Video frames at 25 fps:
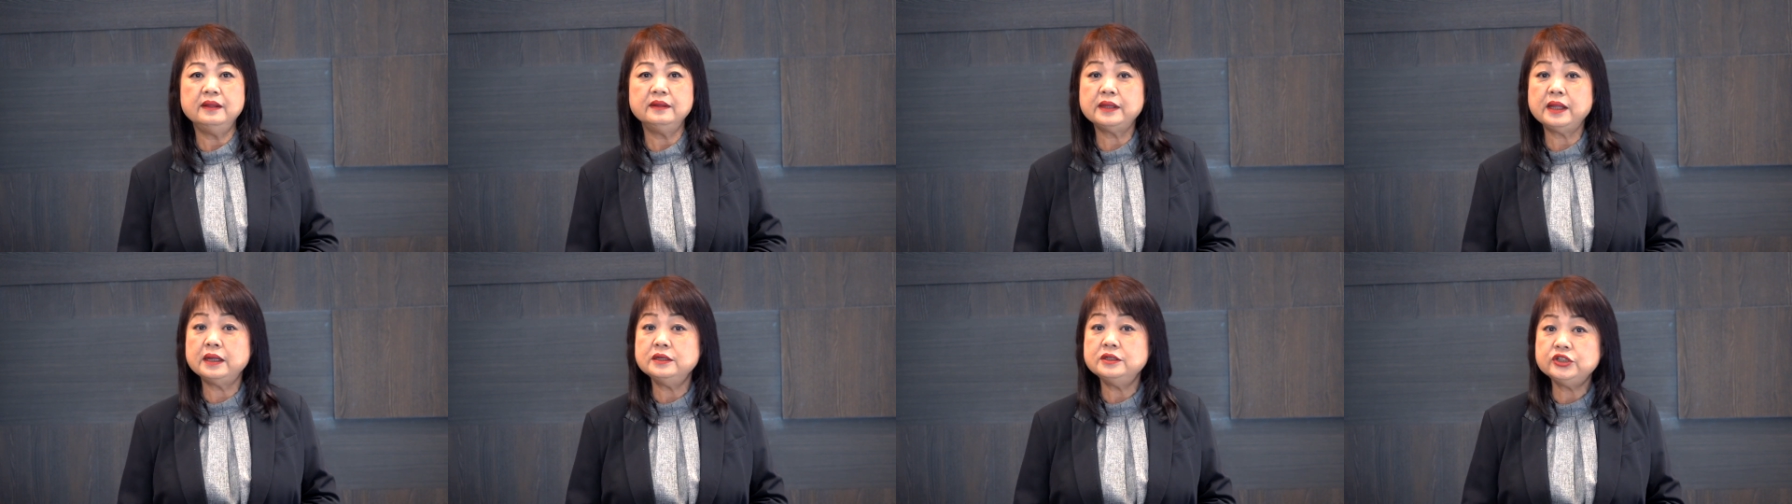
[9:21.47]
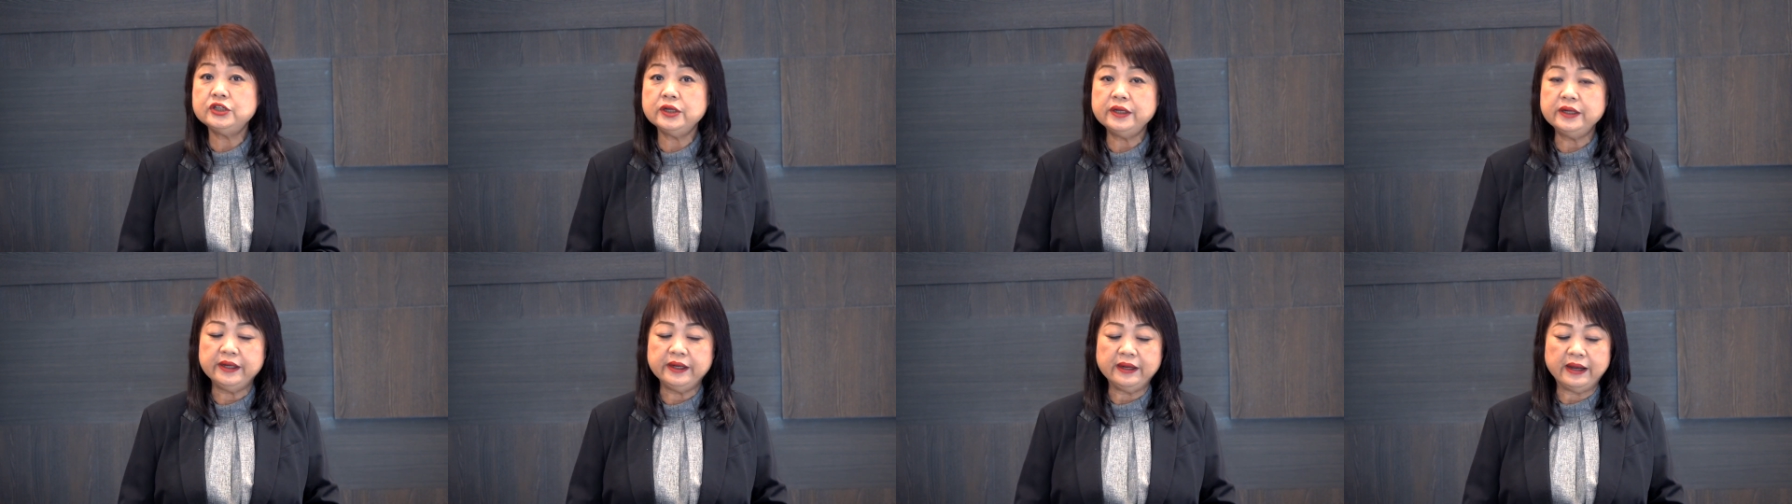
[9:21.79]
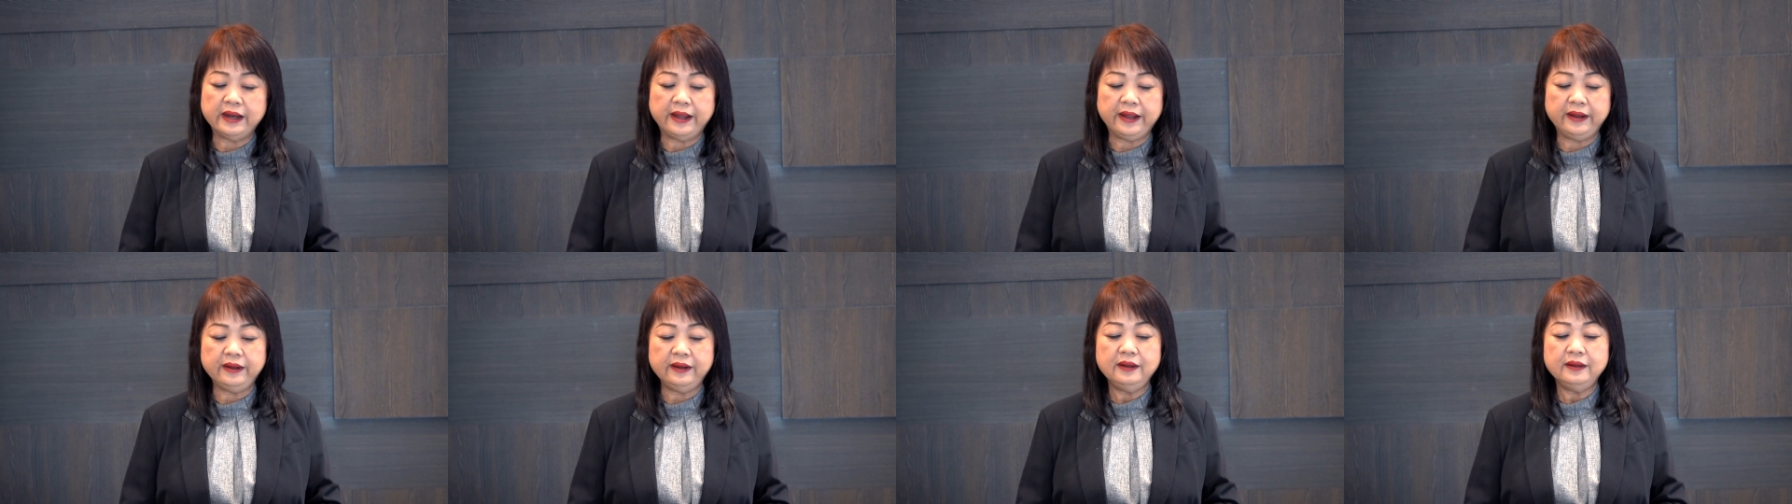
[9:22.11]
但圣灵
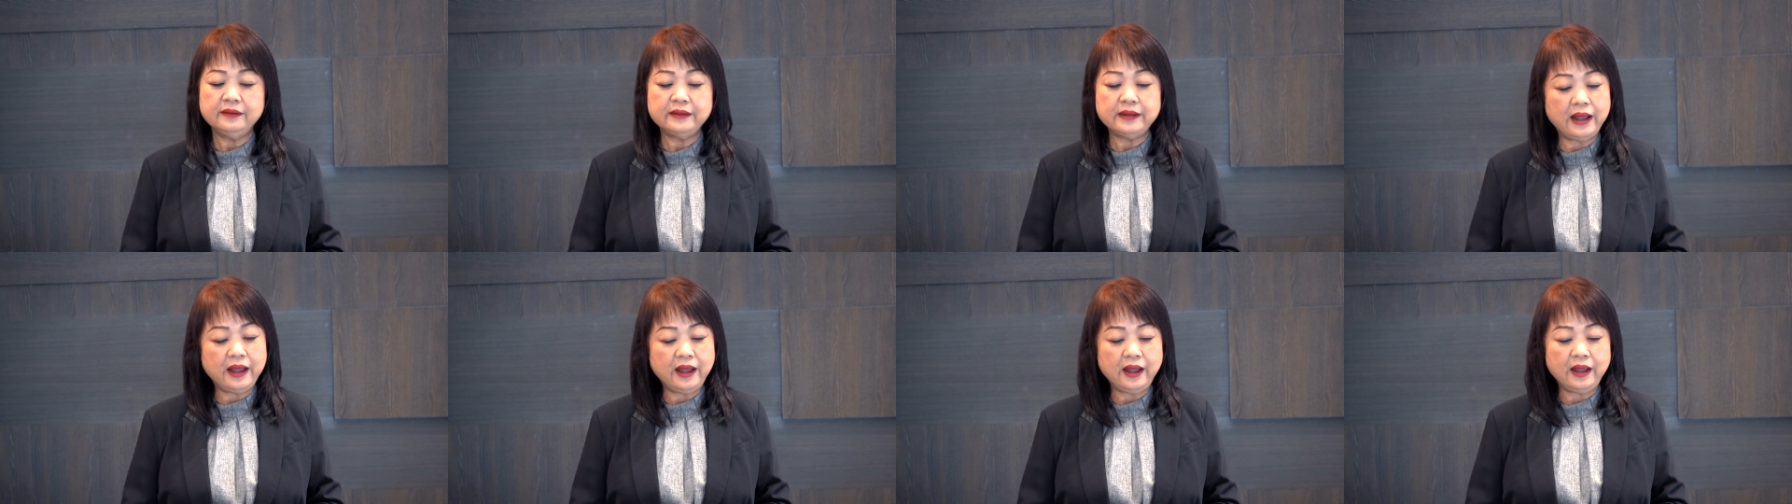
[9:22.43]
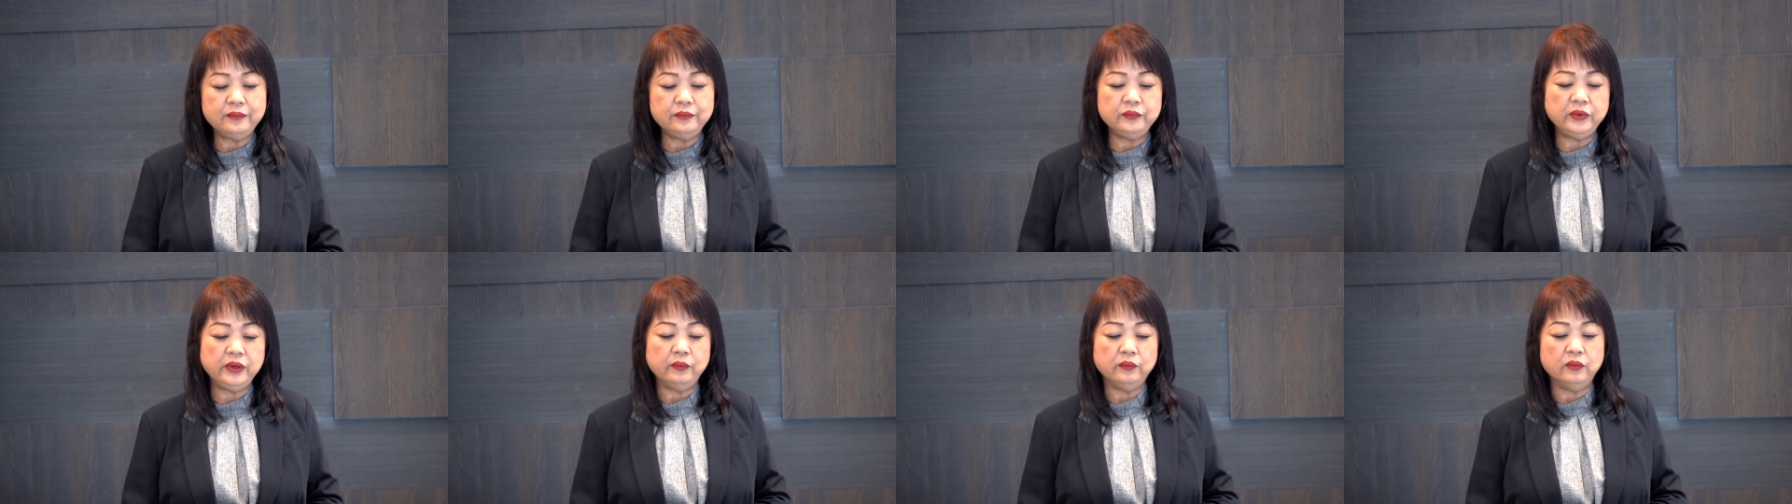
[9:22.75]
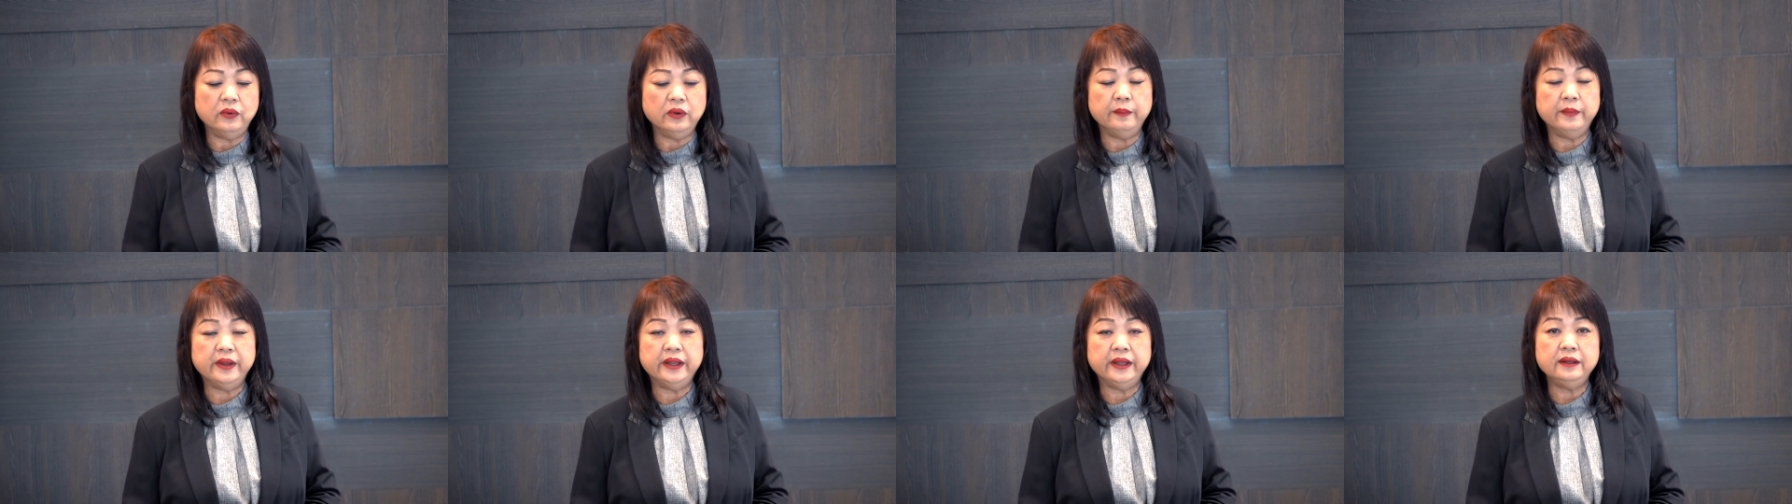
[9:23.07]
来，他安慰
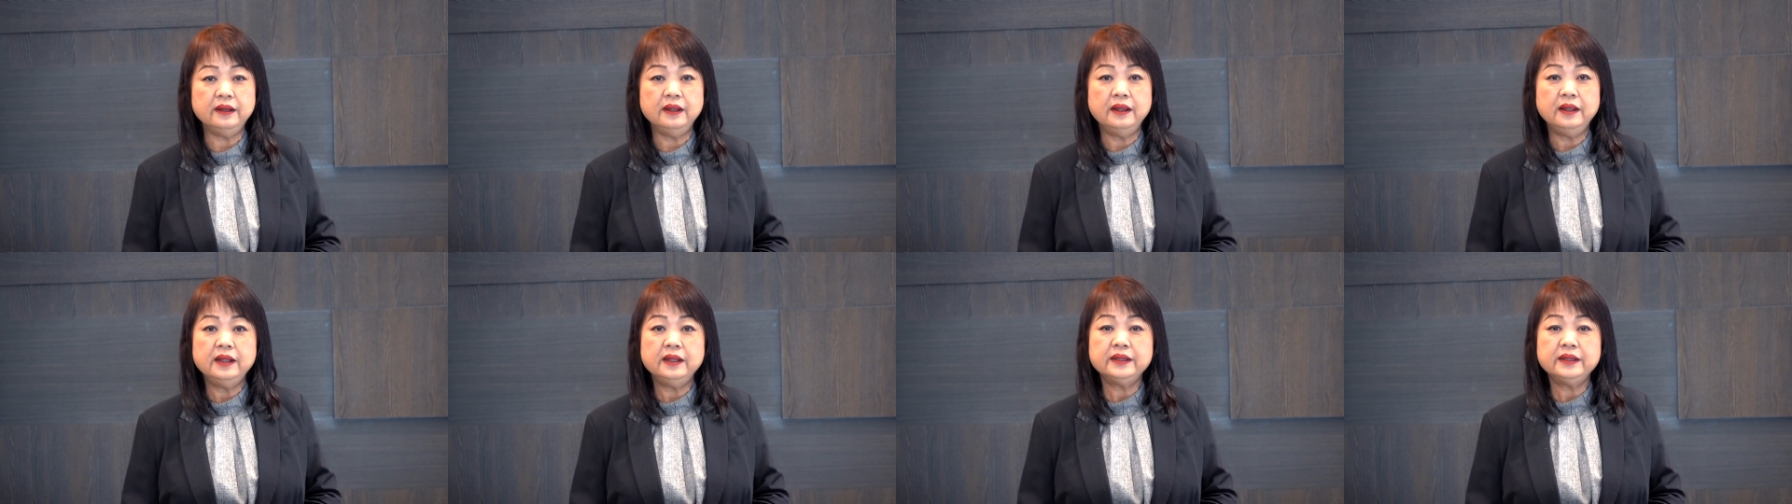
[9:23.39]
我们，